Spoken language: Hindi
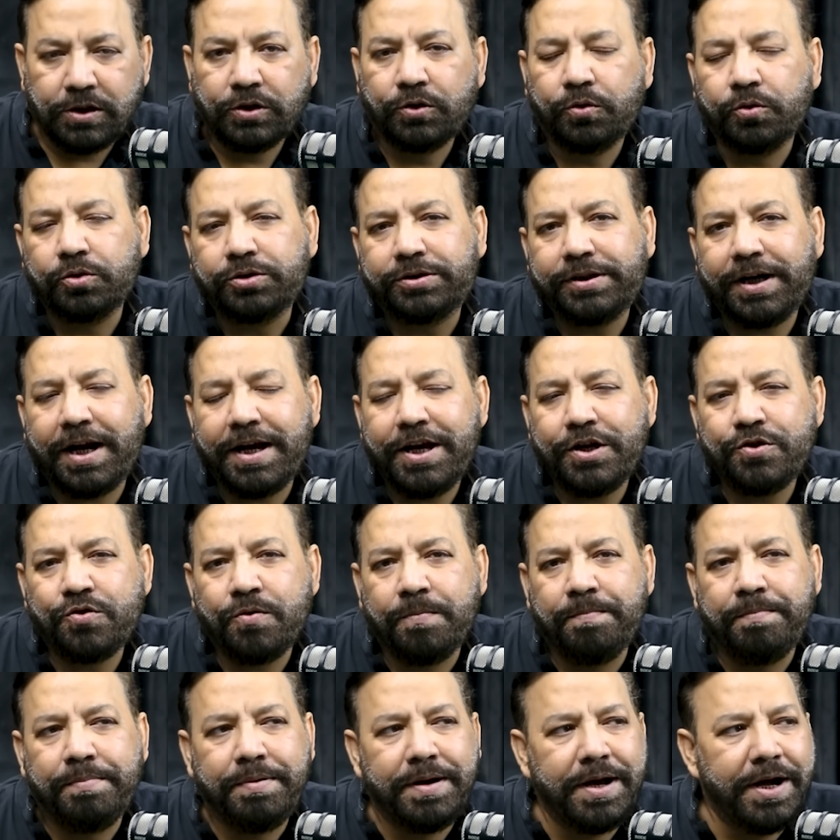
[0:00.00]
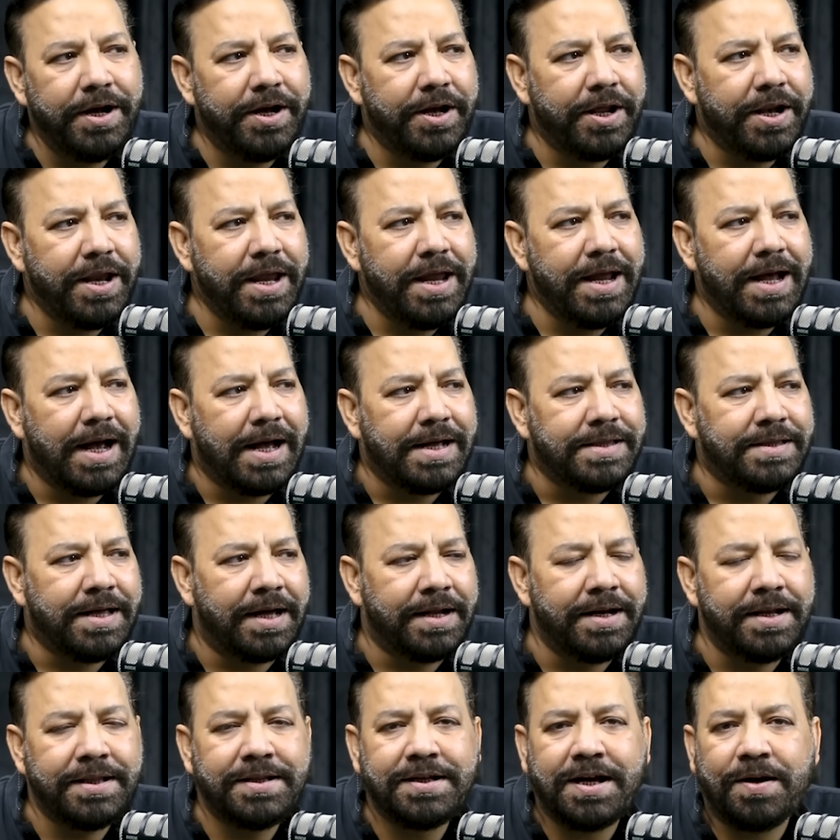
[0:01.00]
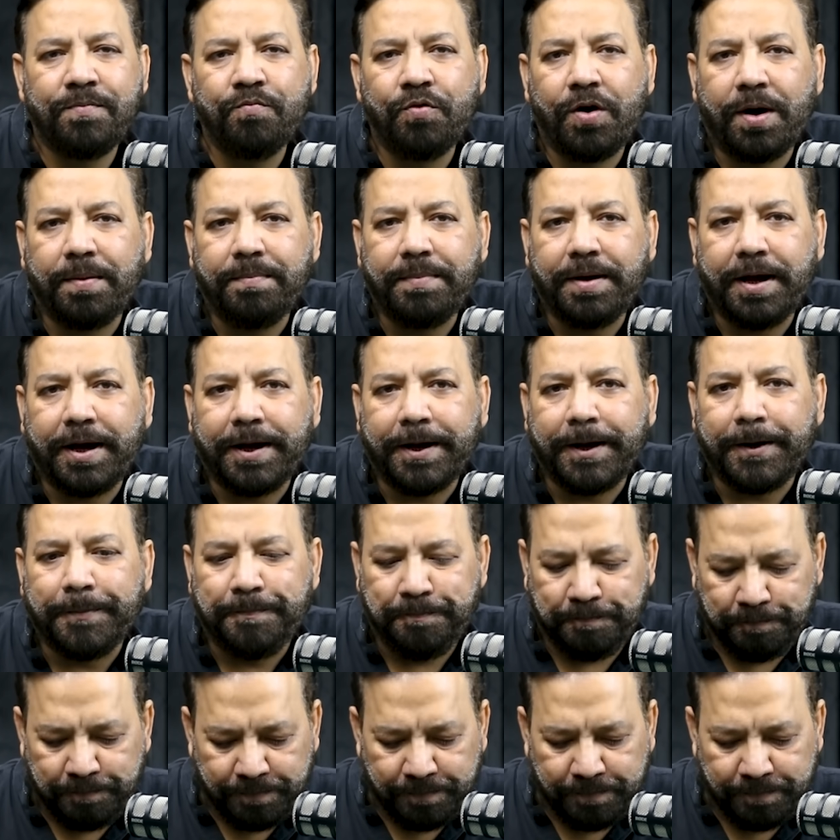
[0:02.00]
दूसरा ये जो मिलिट्री अदालत का मामला है